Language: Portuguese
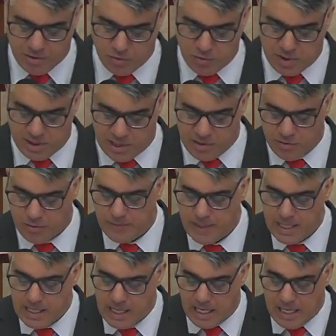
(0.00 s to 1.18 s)
No entanto,
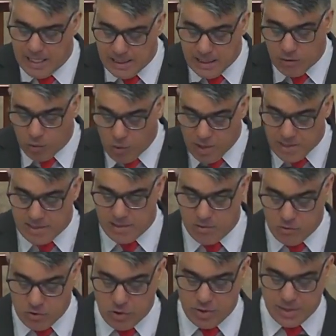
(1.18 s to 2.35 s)
além da
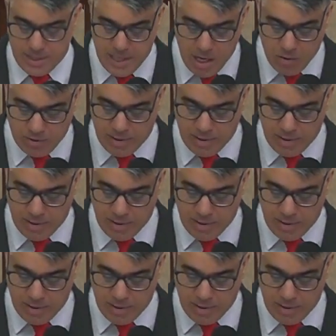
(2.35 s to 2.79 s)
coerção social,